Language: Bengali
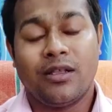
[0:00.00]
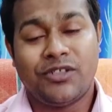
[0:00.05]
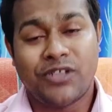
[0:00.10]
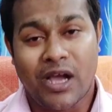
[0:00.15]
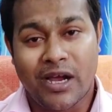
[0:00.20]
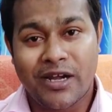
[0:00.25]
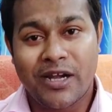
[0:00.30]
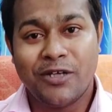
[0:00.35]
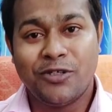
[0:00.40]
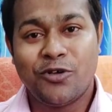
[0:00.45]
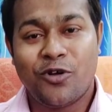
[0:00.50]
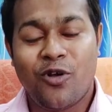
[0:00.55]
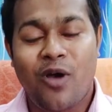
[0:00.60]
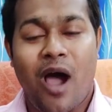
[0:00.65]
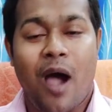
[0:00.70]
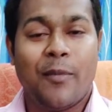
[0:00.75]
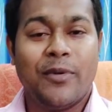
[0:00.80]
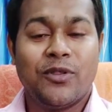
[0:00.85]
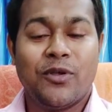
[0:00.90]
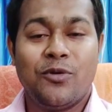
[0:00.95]
চাকরির জন্য
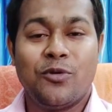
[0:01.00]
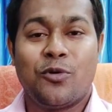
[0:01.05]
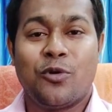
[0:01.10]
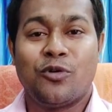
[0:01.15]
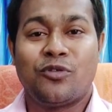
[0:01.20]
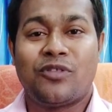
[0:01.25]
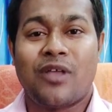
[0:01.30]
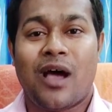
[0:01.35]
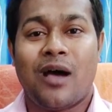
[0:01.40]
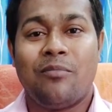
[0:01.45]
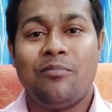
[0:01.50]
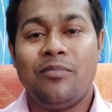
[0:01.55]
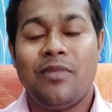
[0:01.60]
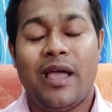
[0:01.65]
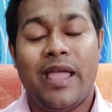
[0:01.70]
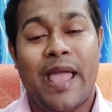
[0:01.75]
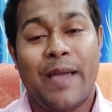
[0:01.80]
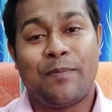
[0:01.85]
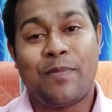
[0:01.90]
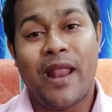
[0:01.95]
আবেদন করতাম
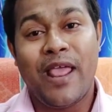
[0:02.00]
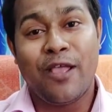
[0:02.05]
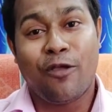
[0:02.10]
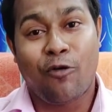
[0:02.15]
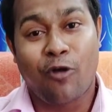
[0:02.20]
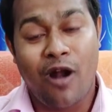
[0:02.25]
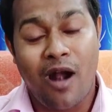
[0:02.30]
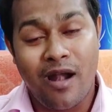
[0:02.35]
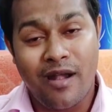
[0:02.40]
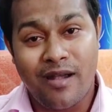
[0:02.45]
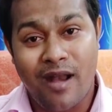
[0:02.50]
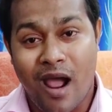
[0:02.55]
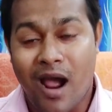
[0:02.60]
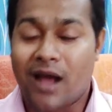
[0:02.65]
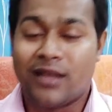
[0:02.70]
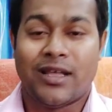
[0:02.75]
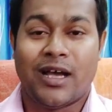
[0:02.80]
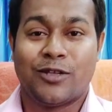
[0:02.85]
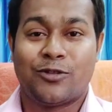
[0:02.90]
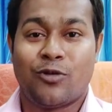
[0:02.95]
অ্যাপ্লাই করার
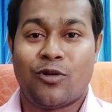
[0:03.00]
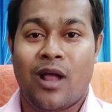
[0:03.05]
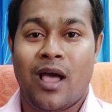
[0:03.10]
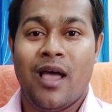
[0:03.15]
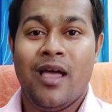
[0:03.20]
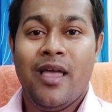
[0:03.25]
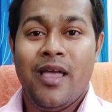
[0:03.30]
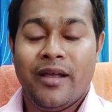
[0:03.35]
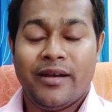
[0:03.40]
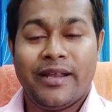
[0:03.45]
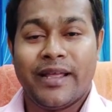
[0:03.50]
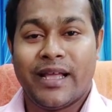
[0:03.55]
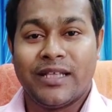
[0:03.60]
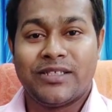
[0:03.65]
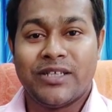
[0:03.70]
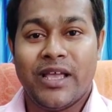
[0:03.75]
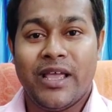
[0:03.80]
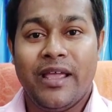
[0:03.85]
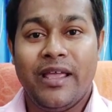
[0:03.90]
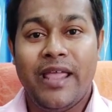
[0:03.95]
টাকা থাকতো না ঠিক
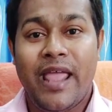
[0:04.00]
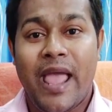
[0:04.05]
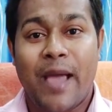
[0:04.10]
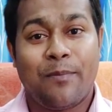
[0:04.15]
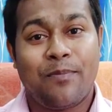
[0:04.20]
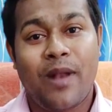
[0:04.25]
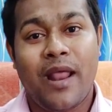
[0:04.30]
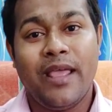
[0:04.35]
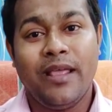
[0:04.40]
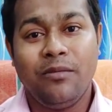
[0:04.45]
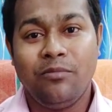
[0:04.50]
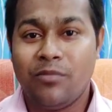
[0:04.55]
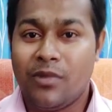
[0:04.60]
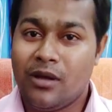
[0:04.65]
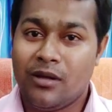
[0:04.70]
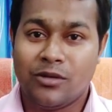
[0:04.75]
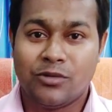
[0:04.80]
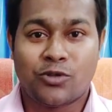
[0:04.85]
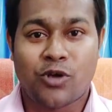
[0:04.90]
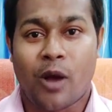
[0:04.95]
আছে অ্যাপ্লাই
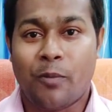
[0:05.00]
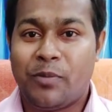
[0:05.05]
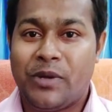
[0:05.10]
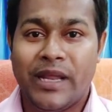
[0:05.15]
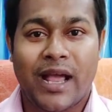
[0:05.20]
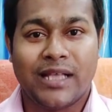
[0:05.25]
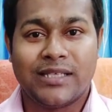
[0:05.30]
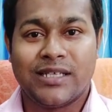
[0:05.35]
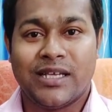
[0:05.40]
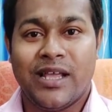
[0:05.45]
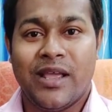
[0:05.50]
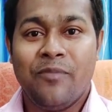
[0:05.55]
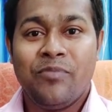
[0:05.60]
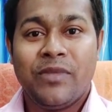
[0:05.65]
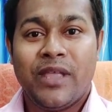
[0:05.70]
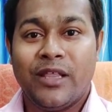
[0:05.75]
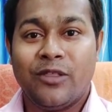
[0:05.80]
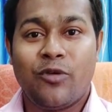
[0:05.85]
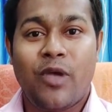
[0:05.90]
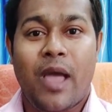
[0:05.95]
সব ঠিক আছে
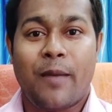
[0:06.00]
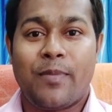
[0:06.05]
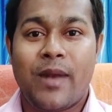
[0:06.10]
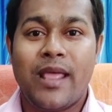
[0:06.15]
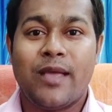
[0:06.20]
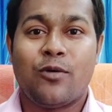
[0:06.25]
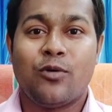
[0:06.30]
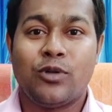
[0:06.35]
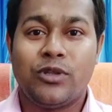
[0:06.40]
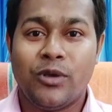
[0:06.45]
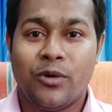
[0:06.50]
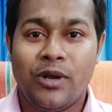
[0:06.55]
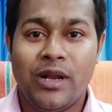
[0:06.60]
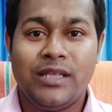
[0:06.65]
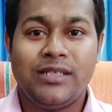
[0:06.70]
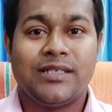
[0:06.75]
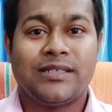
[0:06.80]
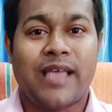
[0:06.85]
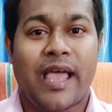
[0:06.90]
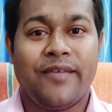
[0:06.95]
কিন্তু অ্যাপ্লাই করতে
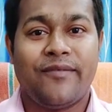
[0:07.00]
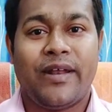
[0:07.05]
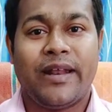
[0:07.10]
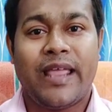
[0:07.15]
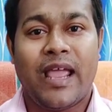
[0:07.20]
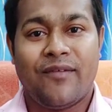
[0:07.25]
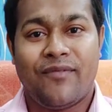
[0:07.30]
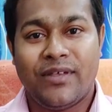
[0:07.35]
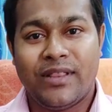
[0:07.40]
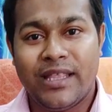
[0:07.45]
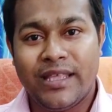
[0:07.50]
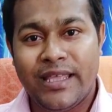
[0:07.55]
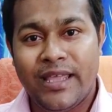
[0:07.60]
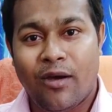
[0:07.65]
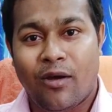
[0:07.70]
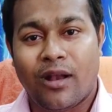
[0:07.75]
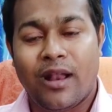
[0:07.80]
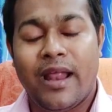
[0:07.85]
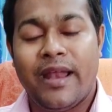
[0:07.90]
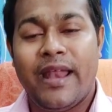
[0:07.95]
হলে যে সাইবার ক্যাফেতে
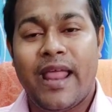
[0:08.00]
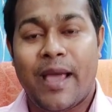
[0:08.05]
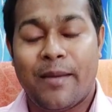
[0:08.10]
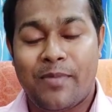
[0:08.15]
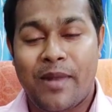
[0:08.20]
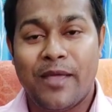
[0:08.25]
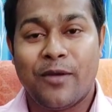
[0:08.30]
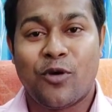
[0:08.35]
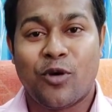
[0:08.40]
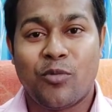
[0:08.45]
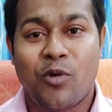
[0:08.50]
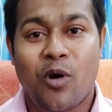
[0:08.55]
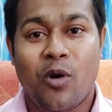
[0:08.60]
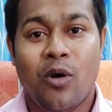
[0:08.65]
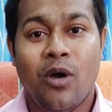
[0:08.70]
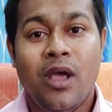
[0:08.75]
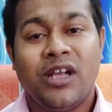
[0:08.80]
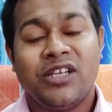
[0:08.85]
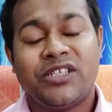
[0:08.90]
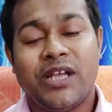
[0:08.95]
গিয়ে অনলাইনে অ্যাপ্লাই করব
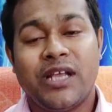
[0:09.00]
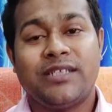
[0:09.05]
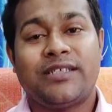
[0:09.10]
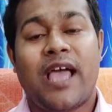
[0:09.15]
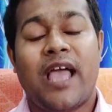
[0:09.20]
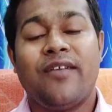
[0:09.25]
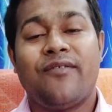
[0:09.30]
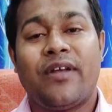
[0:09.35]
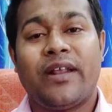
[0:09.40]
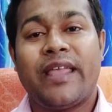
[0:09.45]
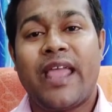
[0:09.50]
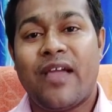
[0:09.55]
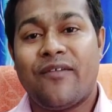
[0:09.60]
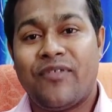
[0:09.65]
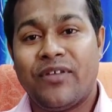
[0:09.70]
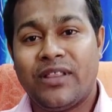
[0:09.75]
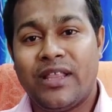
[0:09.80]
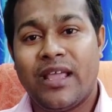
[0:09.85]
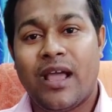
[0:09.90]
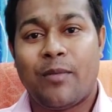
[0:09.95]
সেই সাইবার
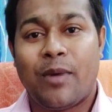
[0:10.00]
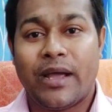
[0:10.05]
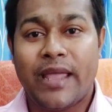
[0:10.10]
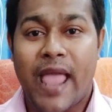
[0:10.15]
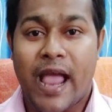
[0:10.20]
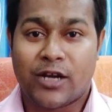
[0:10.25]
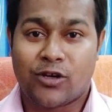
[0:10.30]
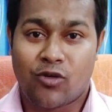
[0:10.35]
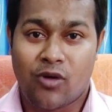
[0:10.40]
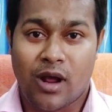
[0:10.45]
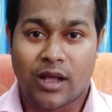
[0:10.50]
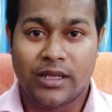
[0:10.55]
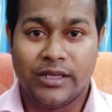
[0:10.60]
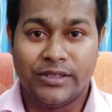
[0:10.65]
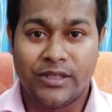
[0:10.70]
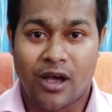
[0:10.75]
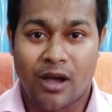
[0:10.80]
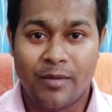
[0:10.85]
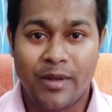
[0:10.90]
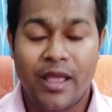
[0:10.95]
ক্যাফেতে আমাকে একশো টাকা
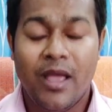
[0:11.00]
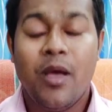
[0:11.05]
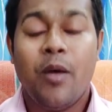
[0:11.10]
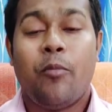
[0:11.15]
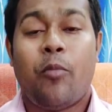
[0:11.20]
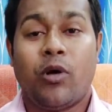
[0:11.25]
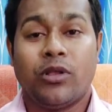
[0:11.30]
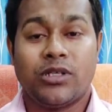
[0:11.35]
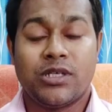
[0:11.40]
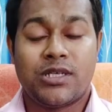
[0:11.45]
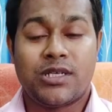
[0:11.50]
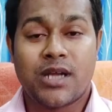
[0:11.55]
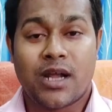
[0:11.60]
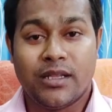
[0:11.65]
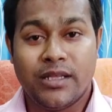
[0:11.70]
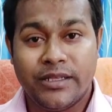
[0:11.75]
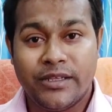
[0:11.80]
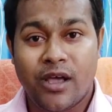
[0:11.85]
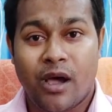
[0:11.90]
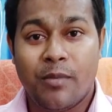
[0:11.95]
দিতে হবে পঞ্চাশ টাকা
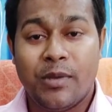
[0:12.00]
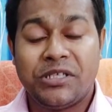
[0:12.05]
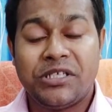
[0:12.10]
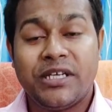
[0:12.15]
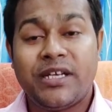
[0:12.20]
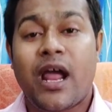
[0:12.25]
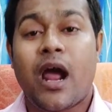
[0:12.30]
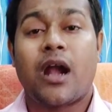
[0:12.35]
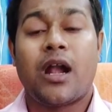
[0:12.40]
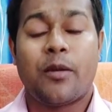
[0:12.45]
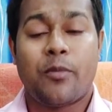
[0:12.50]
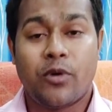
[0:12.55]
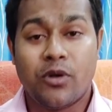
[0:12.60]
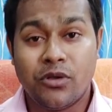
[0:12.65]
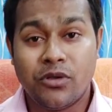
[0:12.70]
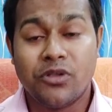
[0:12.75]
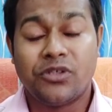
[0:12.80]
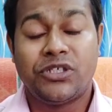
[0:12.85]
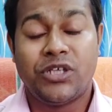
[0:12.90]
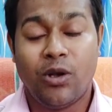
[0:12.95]
দিতে হবে সেই টাকাটা
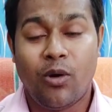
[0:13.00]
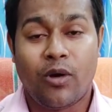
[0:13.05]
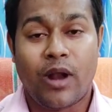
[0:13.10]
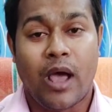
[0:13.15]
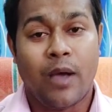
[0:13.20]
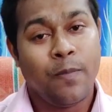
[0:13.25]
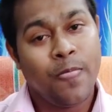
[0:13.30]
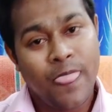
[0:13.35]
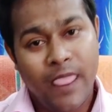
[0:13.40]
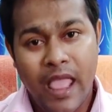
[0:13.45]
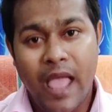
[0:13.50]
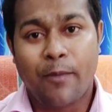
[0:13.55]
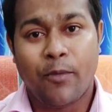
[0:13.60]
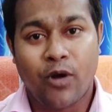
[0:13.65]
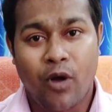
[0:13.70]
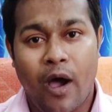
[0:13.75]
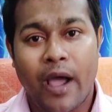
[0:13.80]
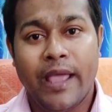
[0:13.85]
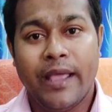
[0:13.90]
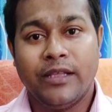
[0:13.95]
পর্যন্ত ছিল না
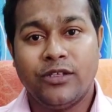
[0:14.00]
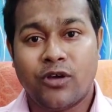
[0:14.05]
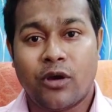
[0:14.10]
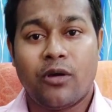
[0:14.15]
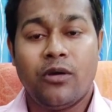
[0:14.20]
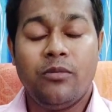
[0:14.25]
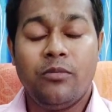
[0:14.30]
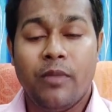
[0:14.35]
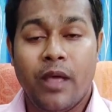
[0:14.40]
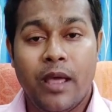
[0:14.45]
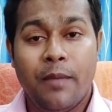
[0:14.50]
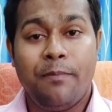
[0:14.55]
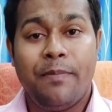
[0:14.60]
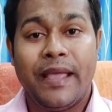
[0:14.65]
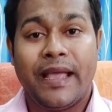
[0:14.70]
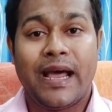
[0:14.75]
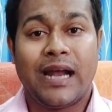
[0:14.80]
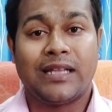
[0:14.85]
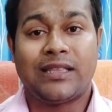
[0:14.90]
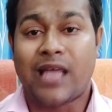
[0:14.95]
এমন হয় যখন
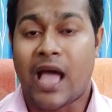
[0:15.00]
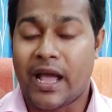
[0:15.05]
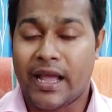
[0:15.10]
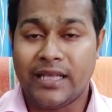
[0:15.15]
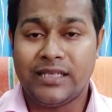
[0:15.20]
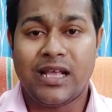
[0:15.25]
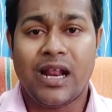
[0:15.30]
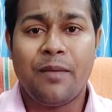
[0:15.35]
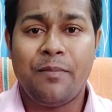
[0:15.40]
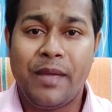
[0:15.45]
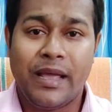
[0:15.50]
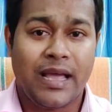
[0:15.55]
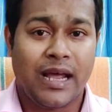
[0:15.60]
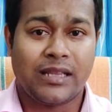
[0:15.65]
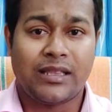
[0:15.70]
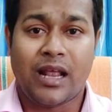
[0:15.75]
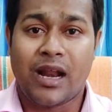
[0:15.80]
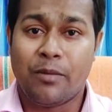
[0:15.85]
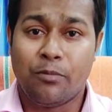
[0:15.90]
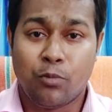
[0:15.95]
বেকার থাকে যারা
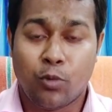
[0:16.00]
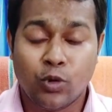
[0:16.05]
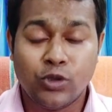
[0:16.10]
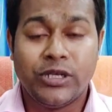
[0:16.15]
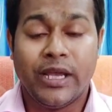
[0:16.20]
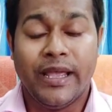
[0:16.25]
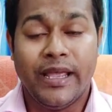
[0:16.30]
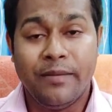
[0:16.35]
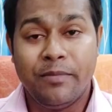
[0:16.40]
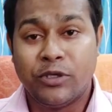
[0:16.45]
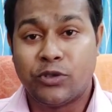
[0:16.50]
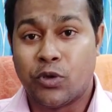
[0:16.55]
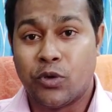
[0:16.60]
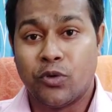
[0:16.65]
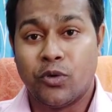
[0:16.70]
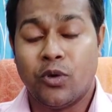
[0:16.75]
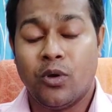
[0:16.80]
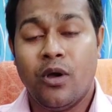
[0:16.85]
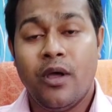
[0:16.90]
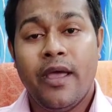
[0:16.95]
বেকার তারা বুঝে এই
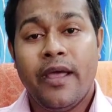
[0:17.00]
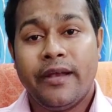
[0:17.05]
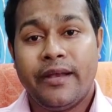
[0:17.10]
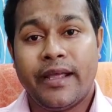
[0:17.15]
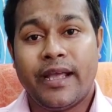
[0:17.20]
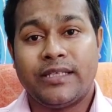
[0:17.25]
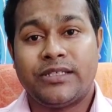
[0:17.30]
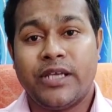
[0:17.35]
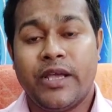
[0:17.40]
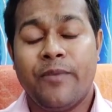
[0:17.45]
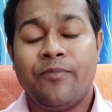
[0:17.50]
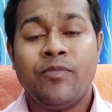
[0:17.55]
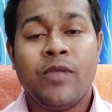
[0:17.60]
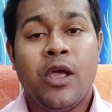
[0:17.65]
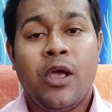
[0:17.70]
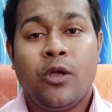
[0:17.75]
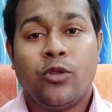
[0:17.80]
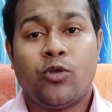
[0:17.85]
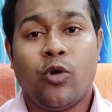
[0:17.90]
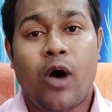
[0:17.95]
বিষয়গুলো ঠিক আছে
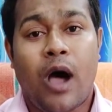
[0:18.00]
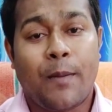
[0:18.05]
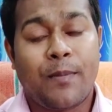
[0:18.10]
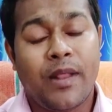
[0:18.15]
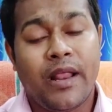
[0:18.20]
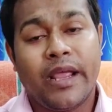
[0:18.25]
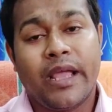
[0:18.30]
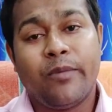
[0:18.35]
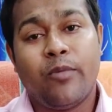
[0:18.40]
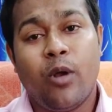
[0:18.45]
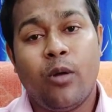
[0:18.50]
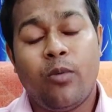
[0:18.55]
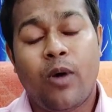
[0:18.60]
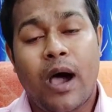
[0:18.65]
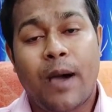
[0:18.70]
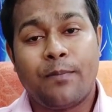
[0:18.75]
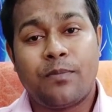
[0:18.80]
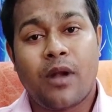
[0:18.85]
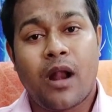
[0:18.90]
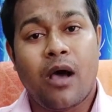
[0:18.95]
তো আপনাদেরকে বলবো
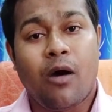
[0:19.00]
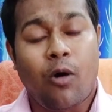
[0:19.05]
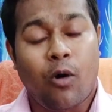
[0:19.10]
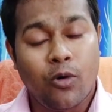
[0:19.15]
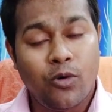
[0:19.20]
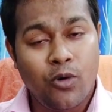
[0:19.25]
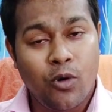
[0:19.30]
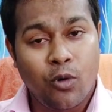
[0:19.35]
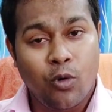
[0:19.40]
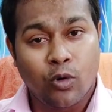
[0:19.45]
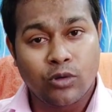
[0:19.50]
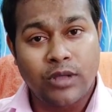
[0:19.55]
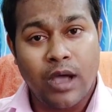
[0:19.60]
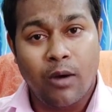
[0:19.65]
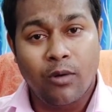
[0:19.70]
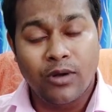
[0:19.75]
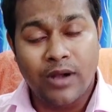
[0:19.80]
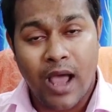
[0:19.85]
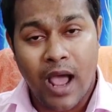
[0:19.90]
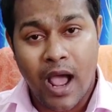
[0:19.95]
আপনারা অন্য
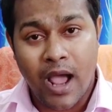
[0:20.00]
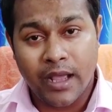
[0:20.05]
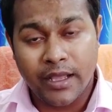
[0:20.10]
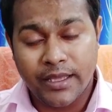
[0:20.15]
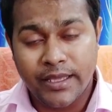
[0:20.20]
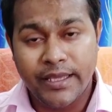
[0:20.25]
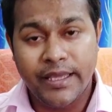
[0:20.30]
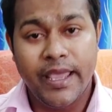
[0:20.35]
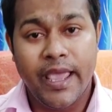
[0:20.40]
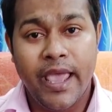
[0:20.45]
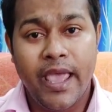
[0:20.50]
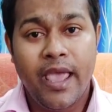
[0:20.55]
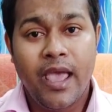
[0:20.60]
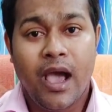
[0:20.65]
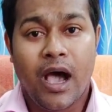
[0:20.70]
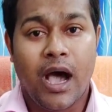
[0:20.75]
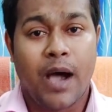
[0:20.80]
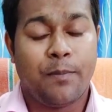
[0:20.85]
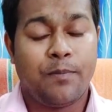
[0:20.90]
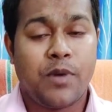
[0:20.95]
কোথাও না গিয়ে
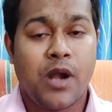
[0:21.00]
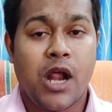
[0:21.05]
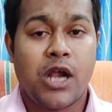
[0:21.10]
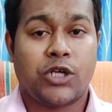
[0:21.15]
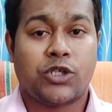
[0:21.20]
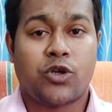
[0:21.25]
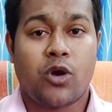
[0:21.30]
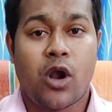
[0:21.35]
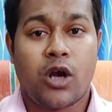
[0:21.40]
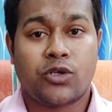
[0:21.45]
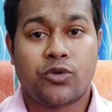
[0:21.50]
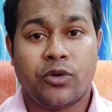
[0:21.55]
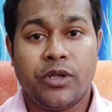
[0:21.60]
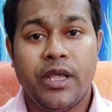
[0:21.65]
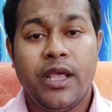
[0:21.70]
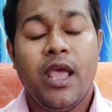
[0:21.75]
আপনারা সরাসরি